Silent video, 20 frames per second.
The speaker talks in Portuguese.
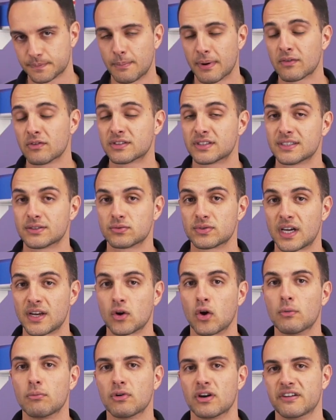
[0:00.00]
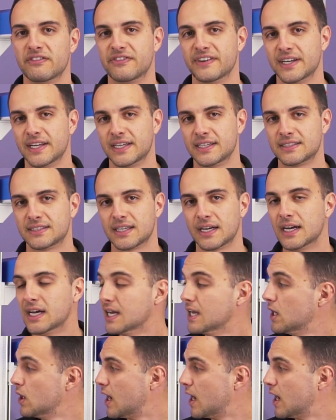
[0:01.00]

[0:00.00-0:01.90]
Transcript: Para vocês usarem como referência,